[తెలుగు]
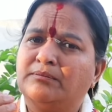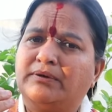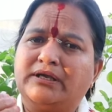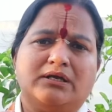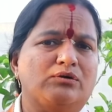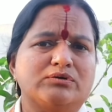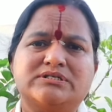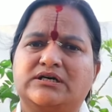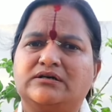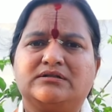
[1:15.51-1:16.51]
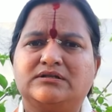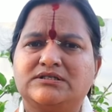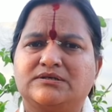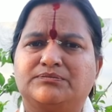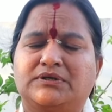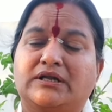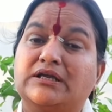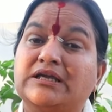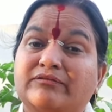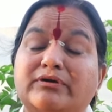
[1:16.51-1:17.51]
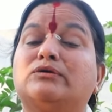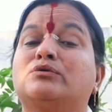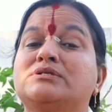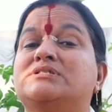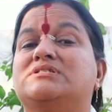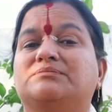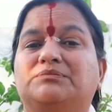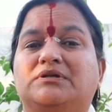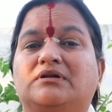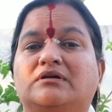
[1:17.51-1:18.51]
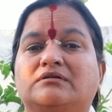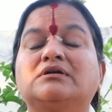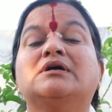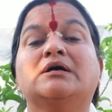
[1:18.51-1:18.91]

మనకి ఎన్నో జాగ్రత్తలు చెప్తున్నారు ఎవరి గురించి చెప్తున్నారు